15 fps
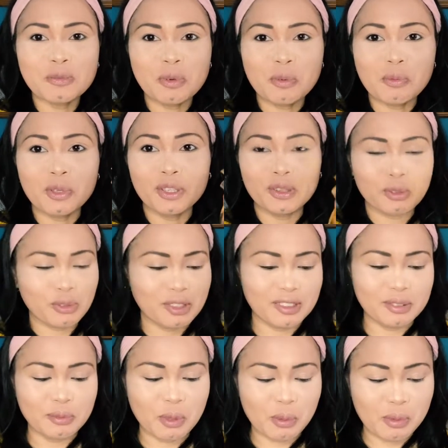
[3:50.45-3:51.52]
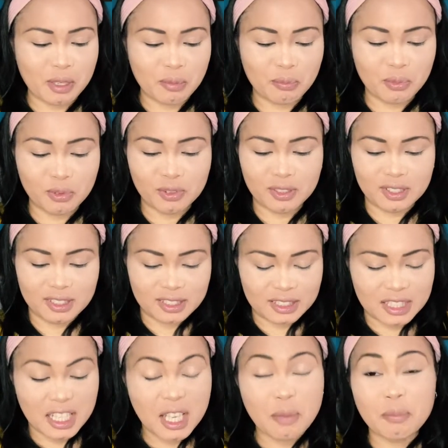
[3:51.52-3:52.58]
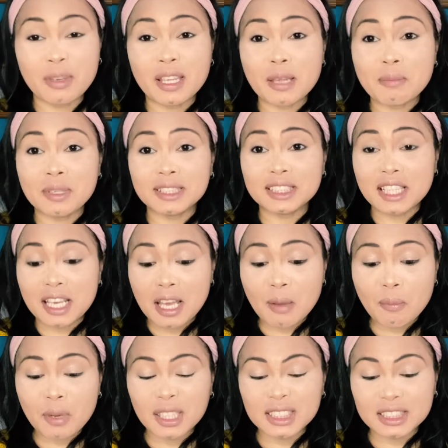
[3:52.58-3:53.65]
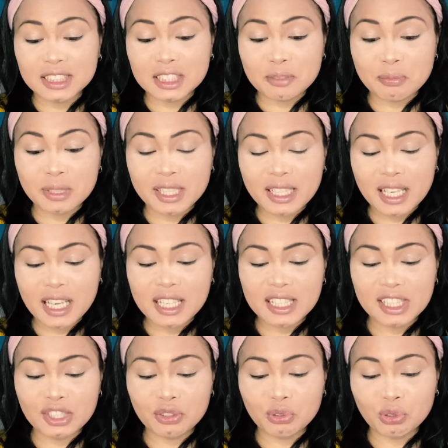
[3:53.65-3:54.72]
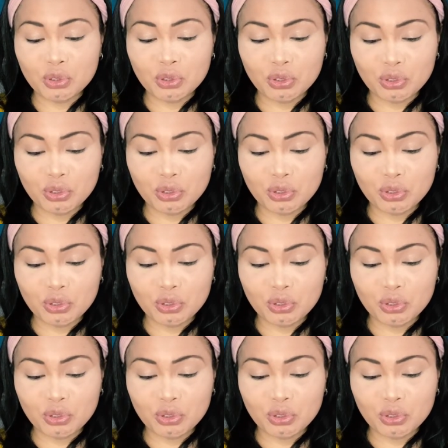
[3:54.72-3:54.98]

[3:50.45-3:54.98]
Paborito ng pineapple. Maraming salamat sa nagbigay nito.